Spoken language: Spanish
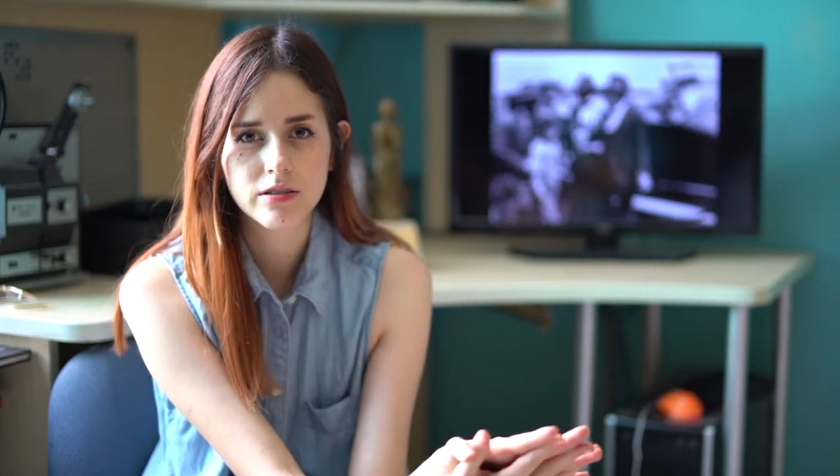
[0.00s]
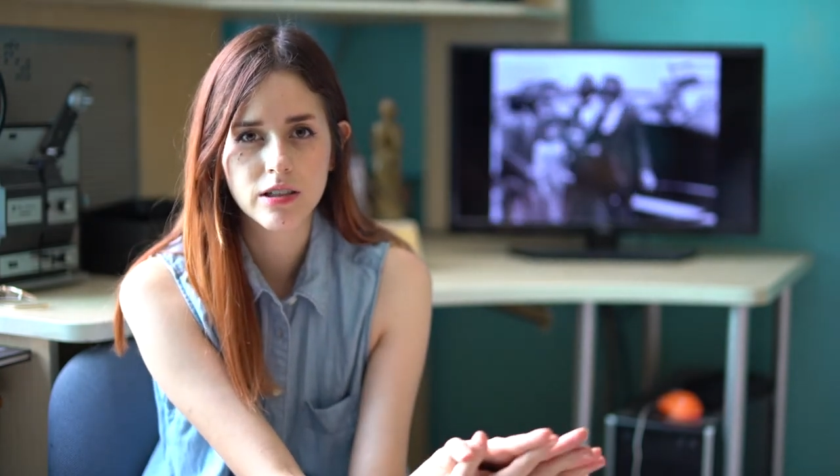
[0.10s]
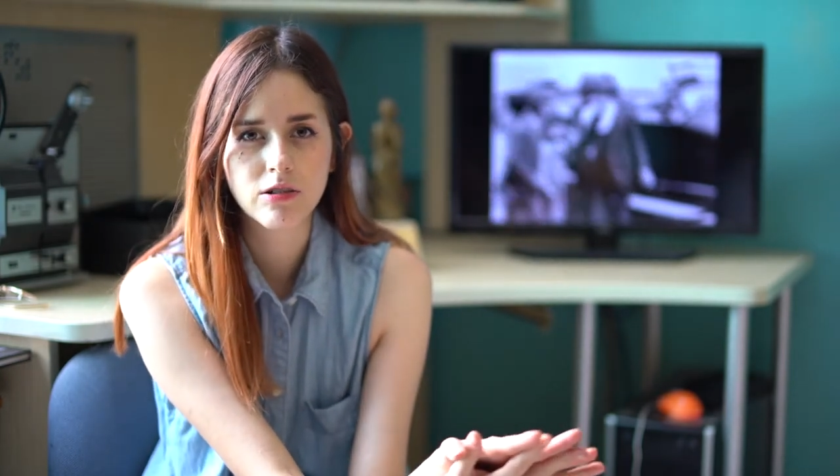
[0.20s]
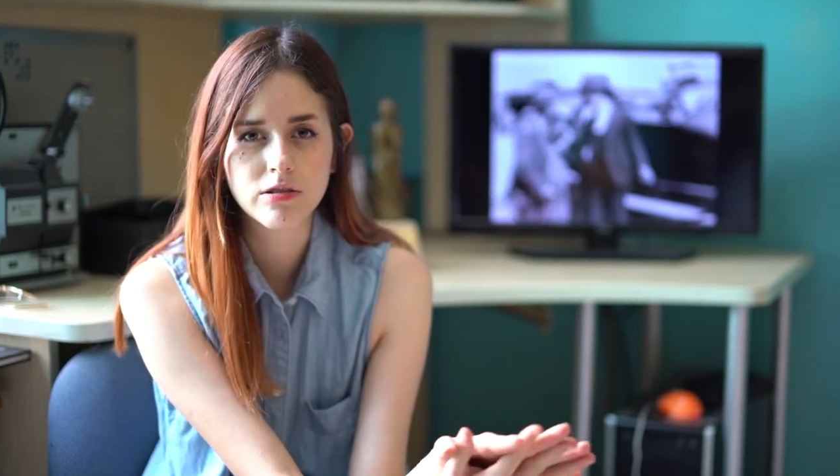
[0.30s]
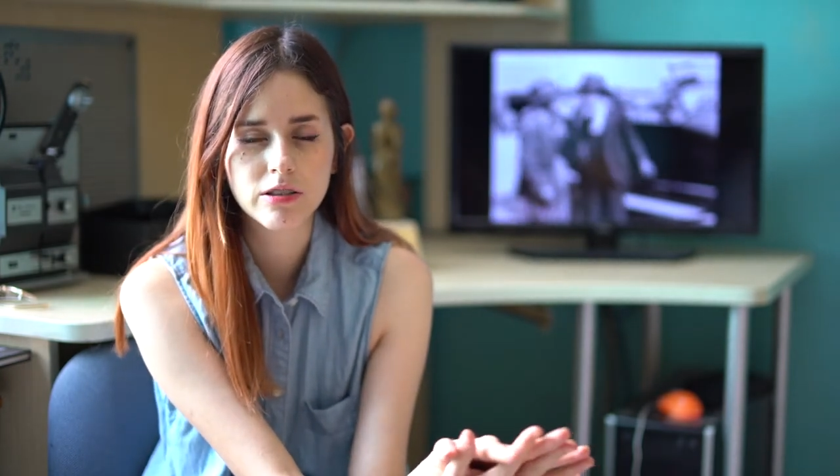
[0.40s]

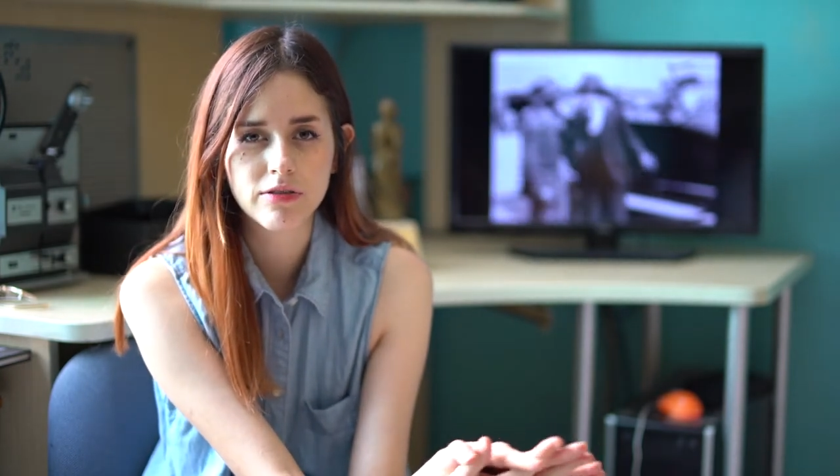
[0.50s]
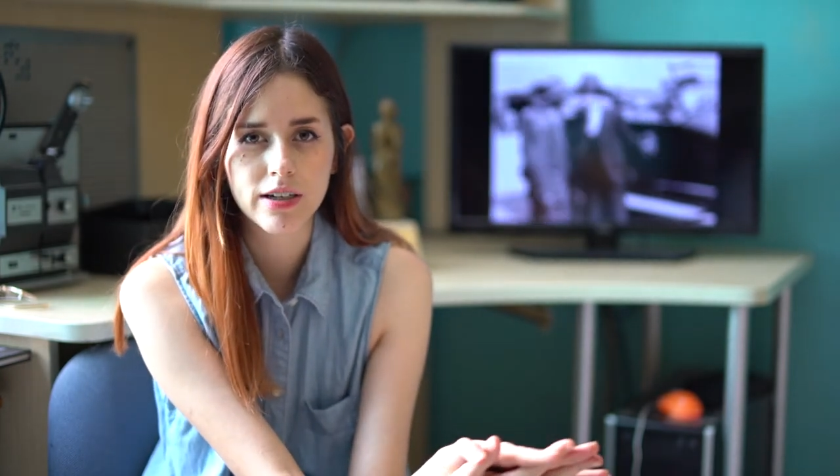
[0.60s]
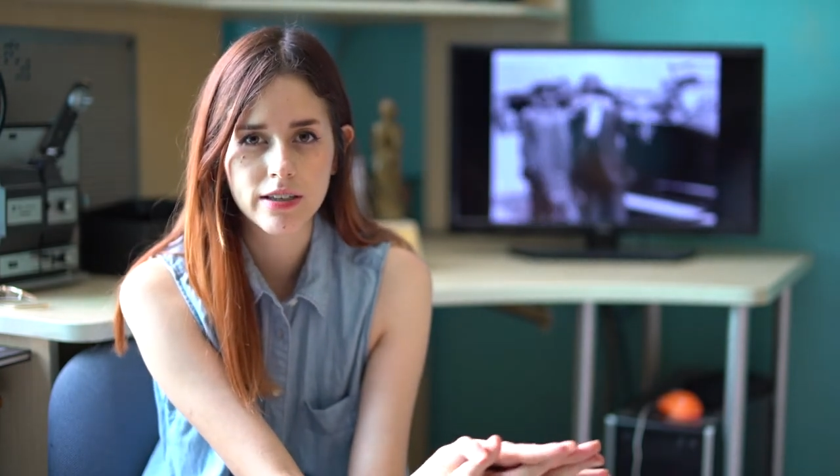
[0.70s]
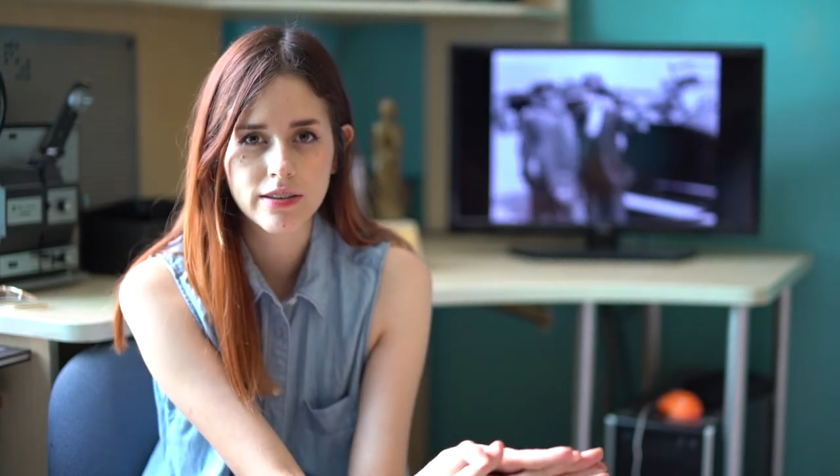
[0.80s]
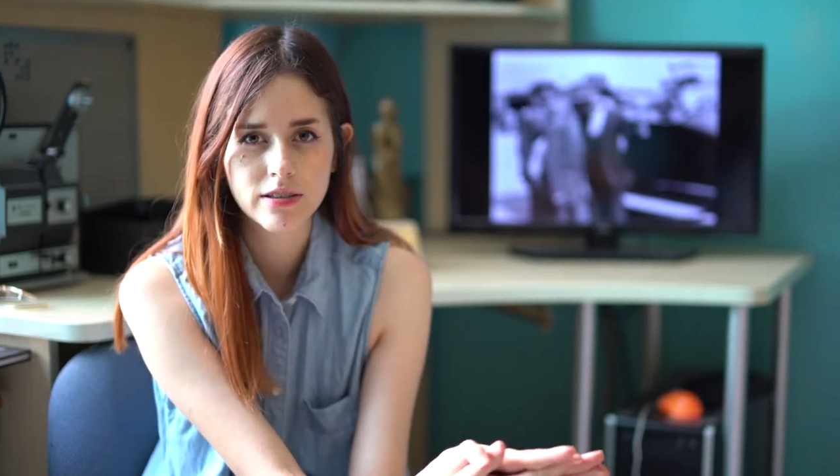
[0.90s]
de los
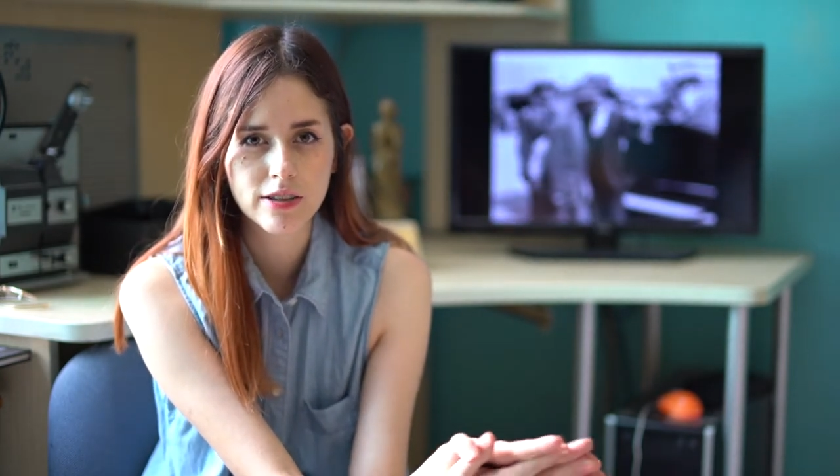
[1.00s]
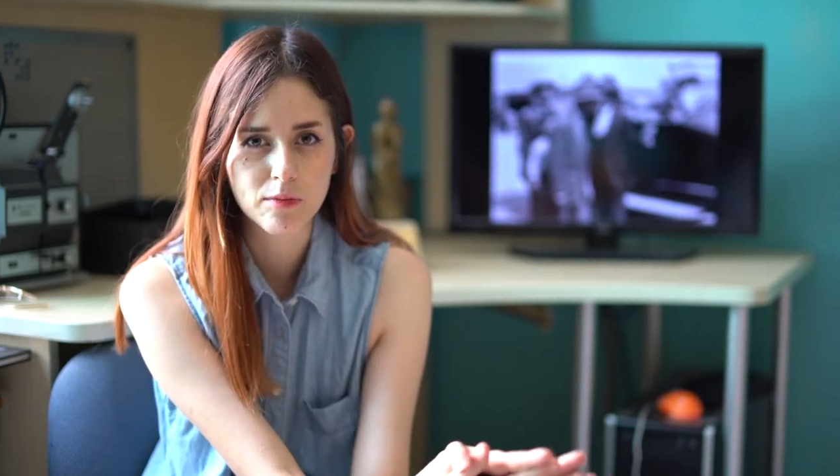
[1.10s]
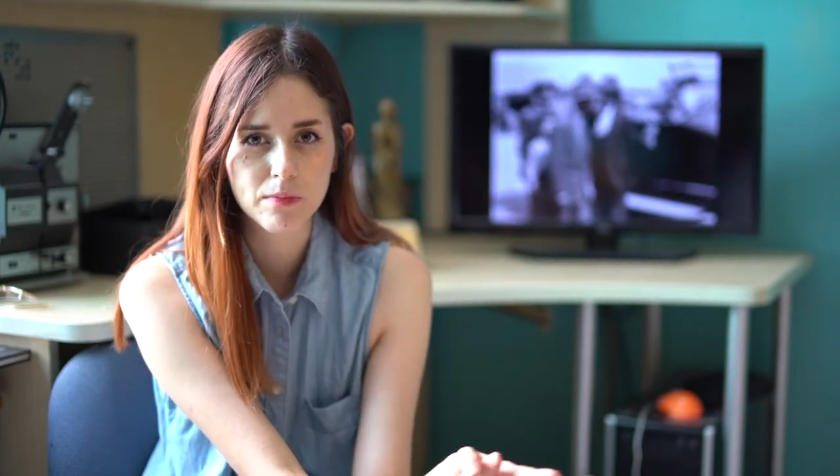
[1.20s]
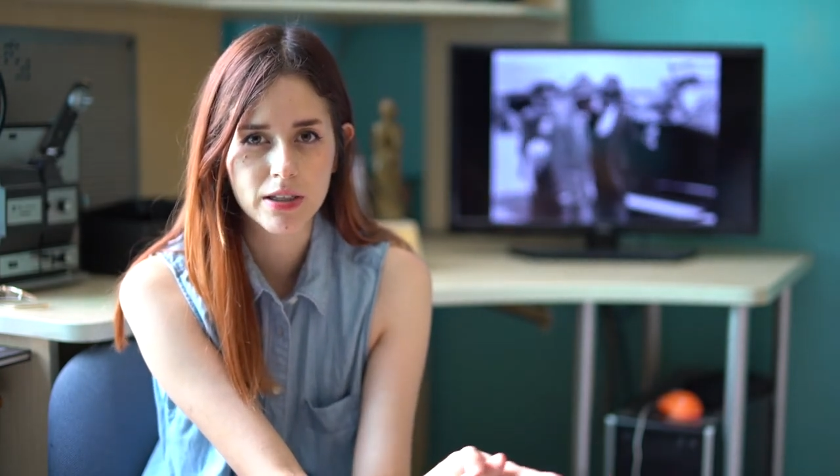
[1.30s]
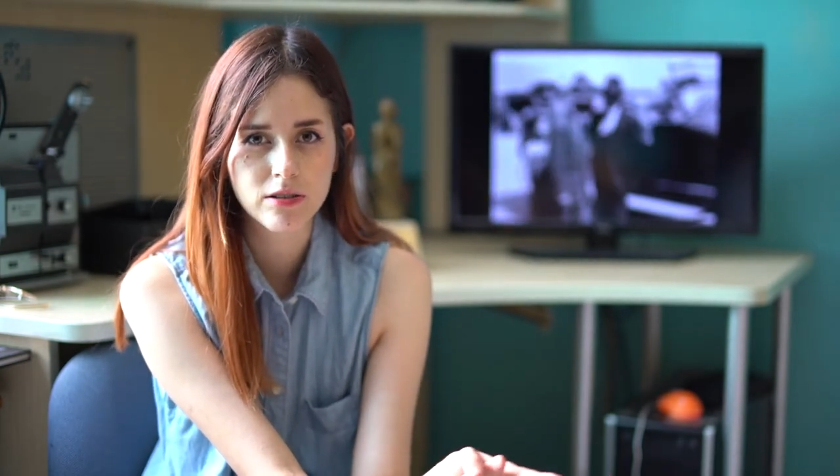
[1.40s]
diferentes
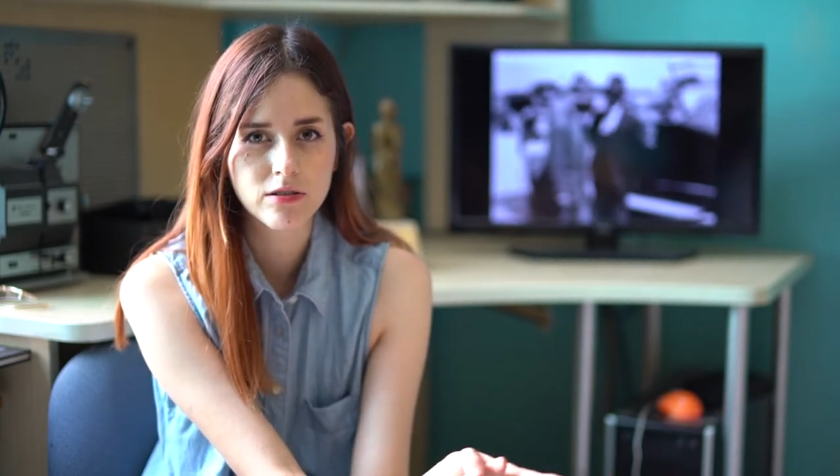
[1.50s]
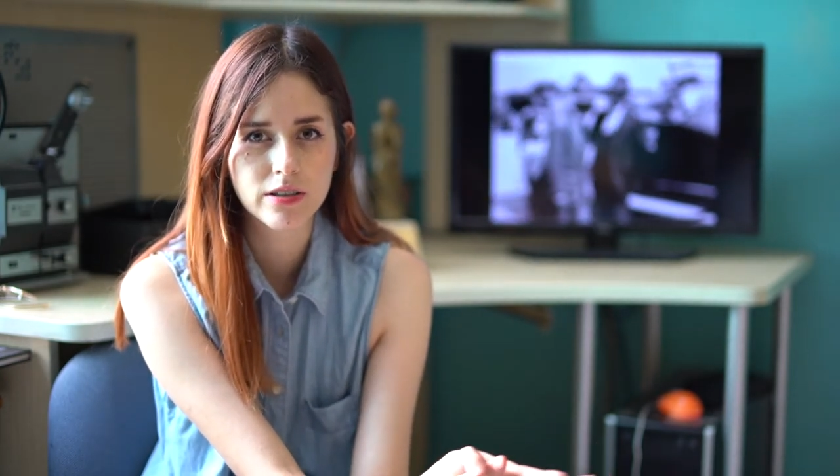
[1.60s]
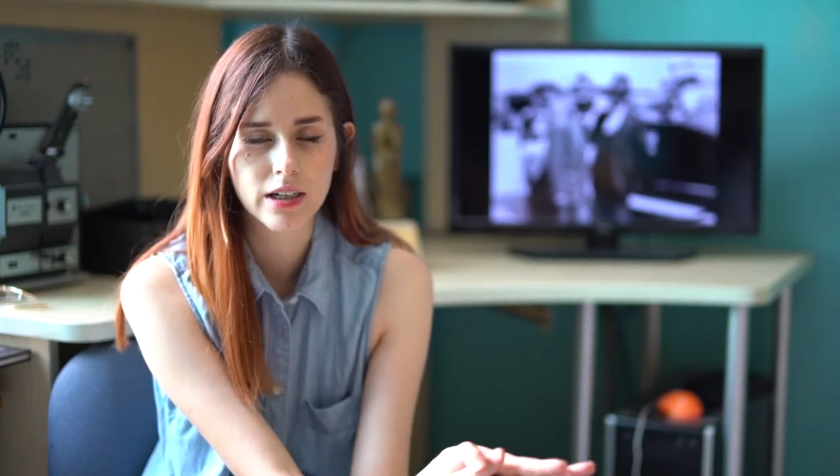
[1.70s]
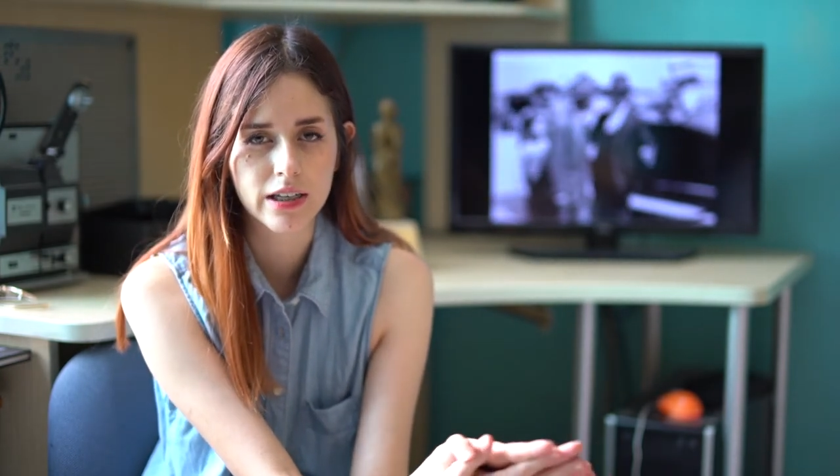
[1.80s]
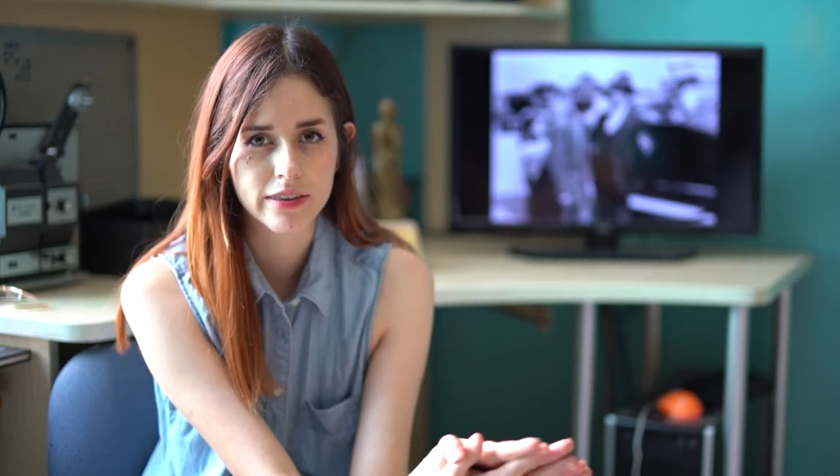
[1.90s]
segmentos
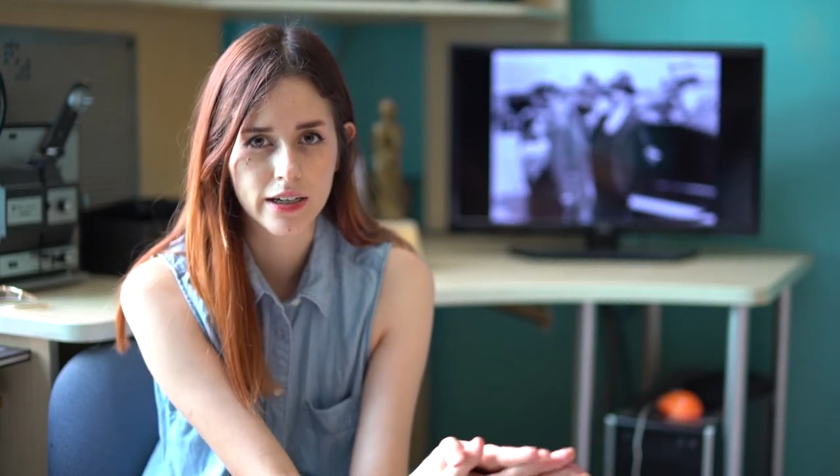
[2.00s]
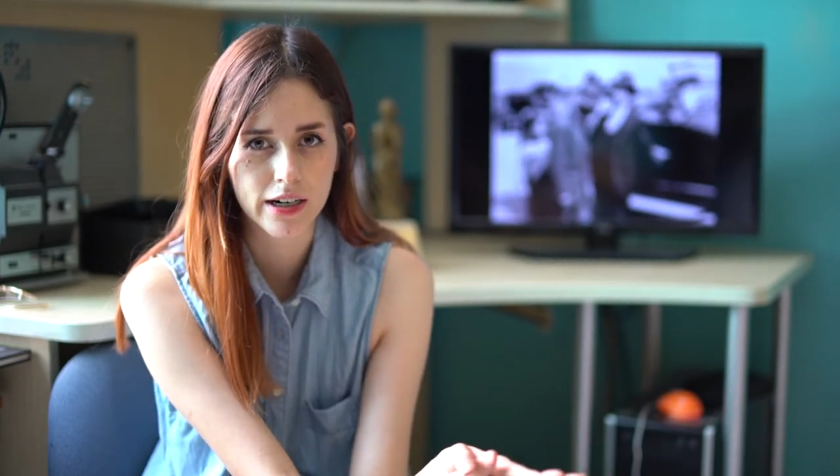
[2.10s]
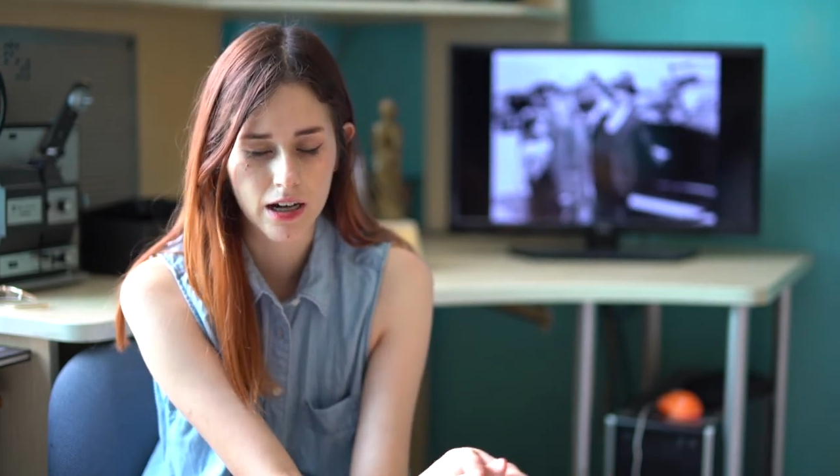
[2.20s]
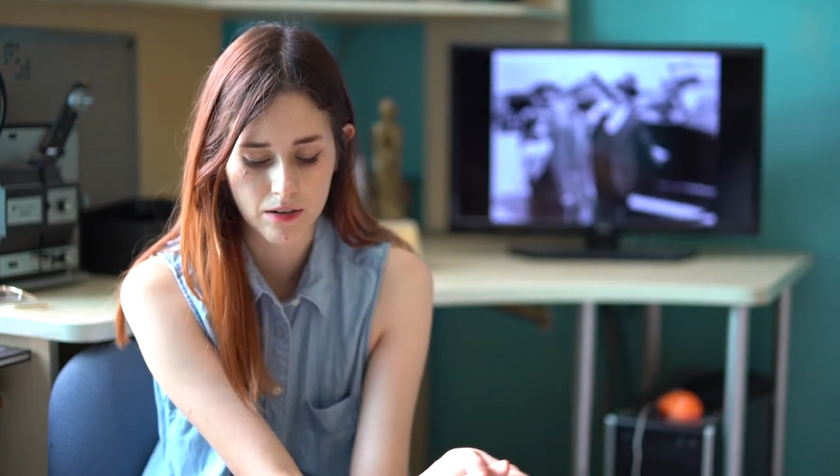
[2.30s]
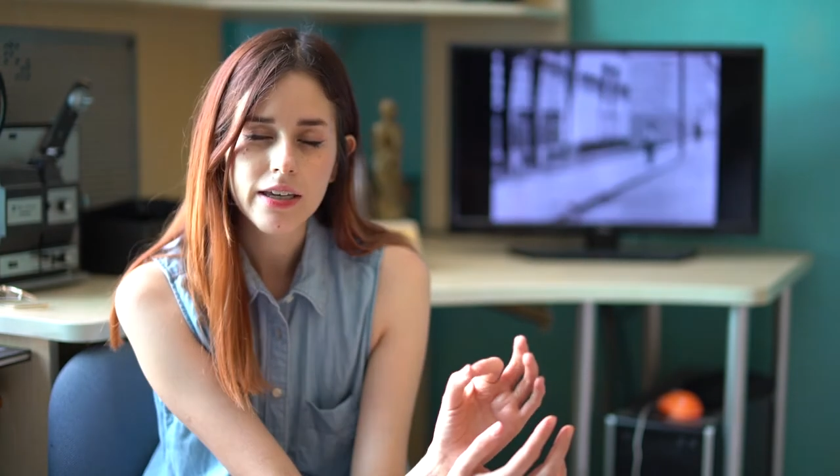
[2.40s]
que le
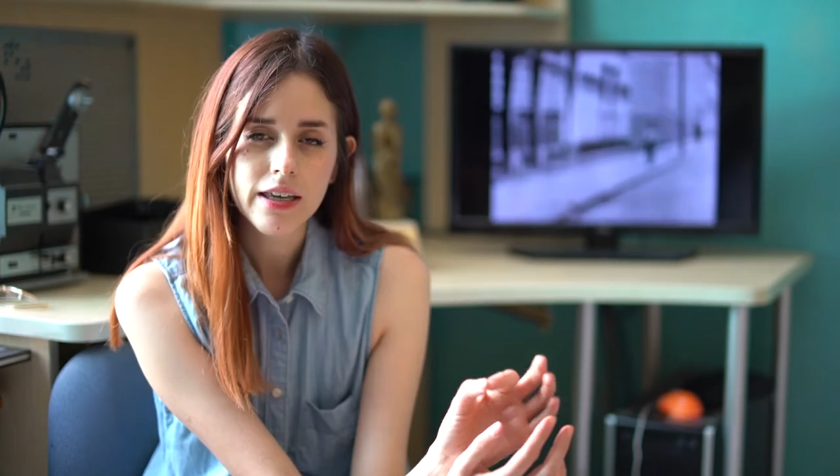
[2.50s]
integraba,